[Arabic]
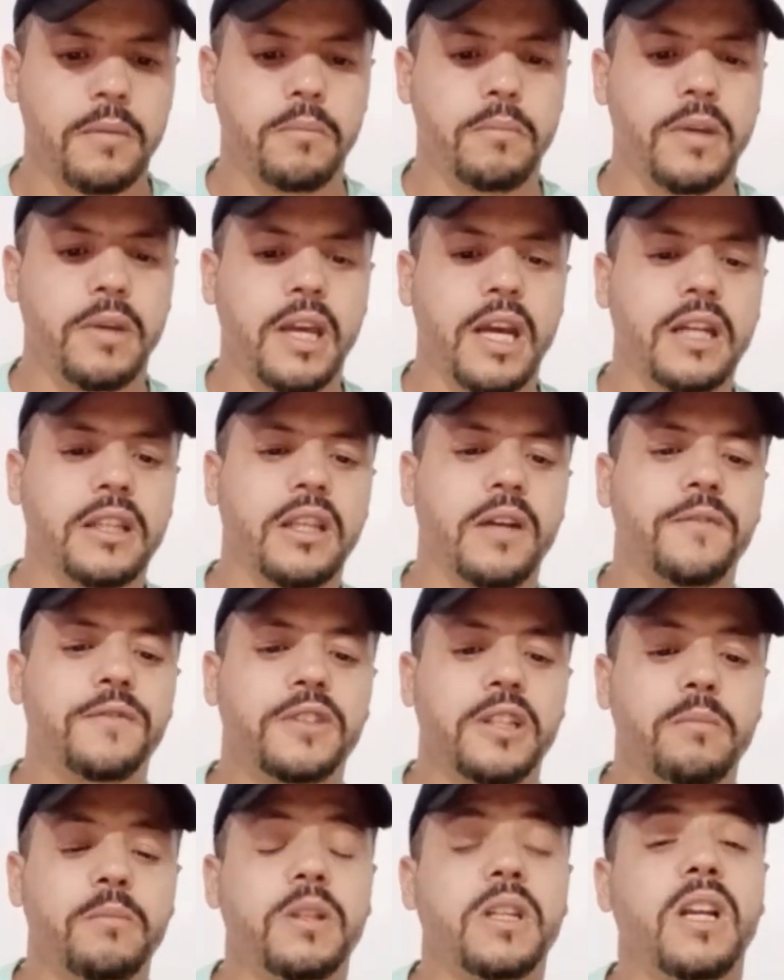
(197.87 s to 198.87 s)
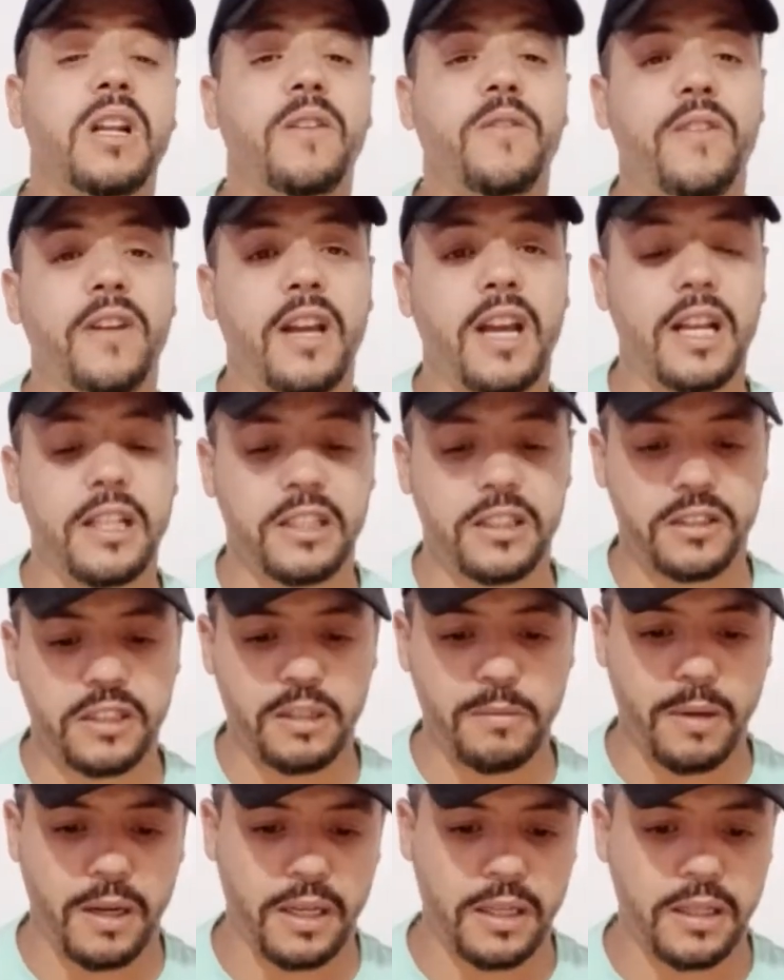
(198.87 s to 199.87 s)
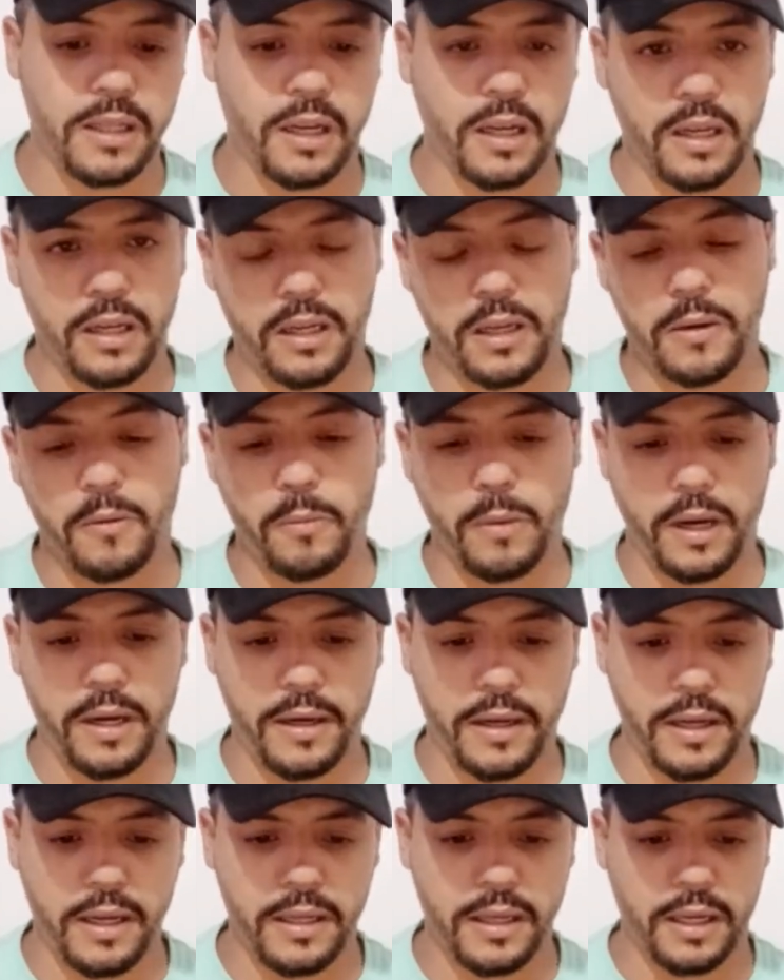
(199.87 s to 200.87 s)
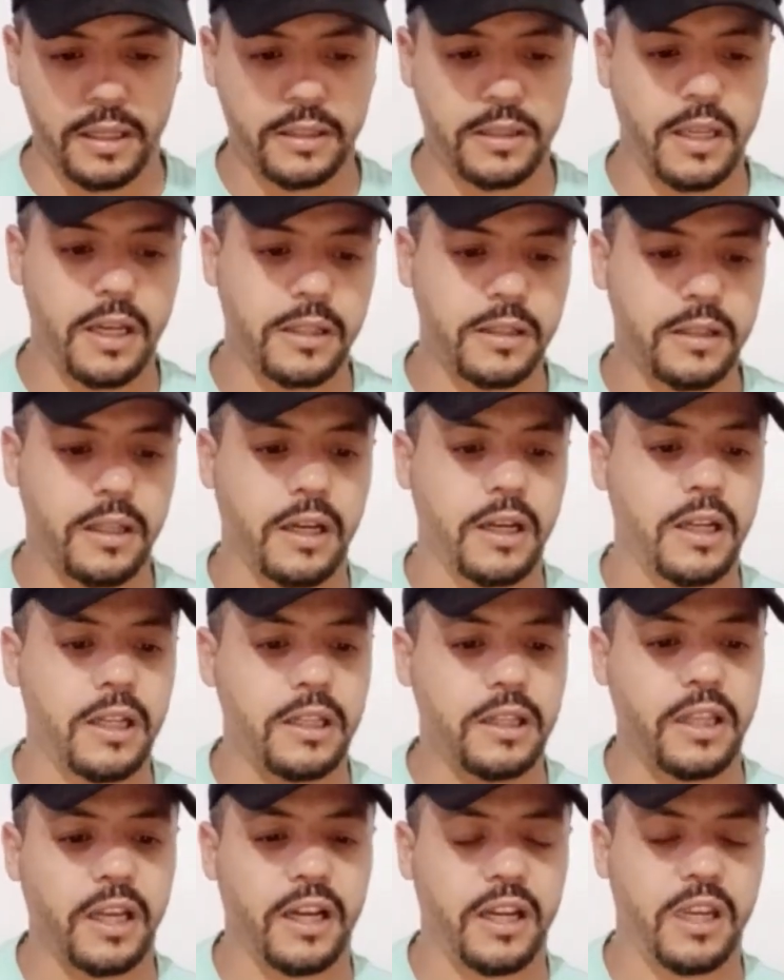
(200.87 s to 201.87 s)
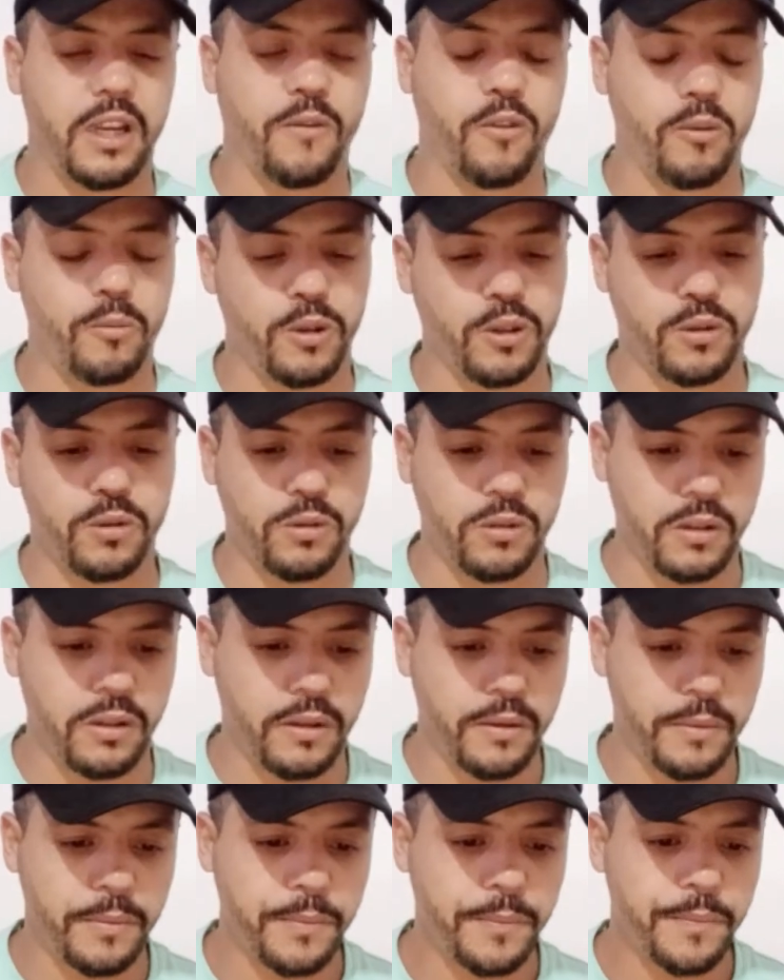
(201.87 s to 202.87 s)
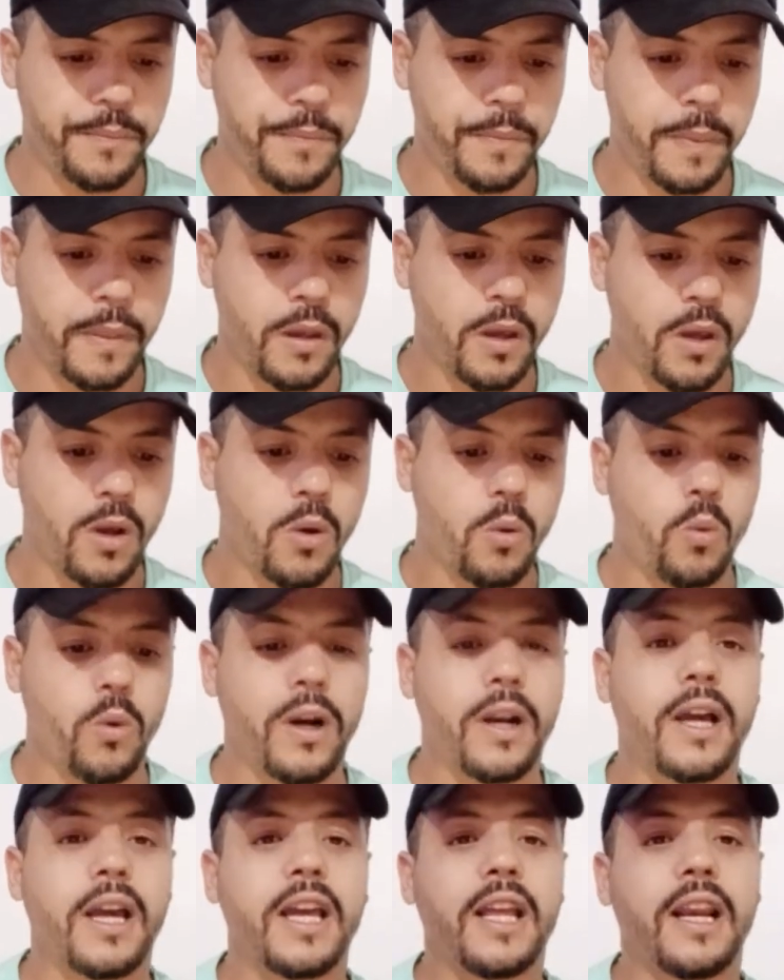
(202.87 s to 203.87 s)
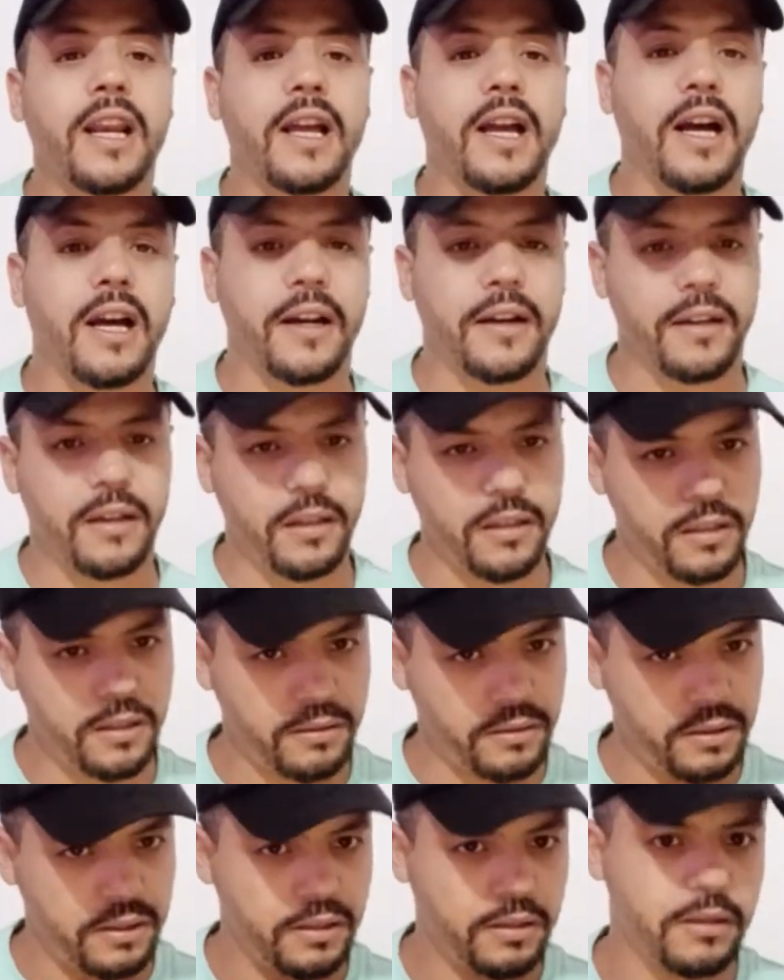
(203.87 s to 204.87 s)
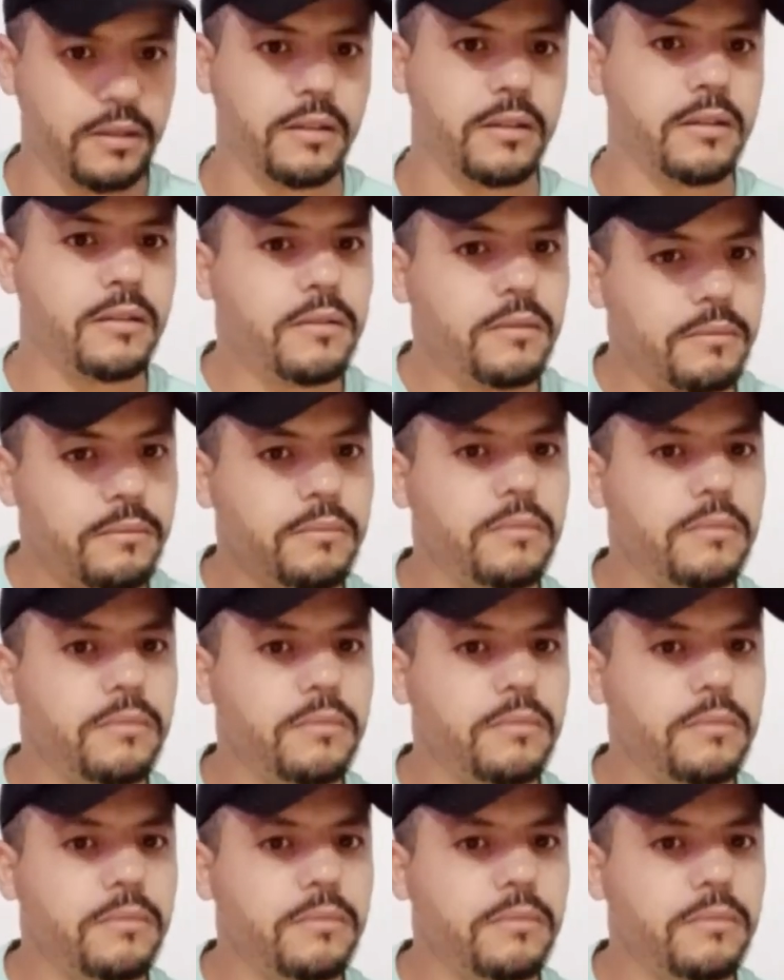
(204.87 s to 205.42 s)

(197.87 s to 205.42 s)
بهدف تمكين الفئات الاجتماعية اللي هما حنايا ذات الدخل الضعيف والمحدود والغير القار يعني آه،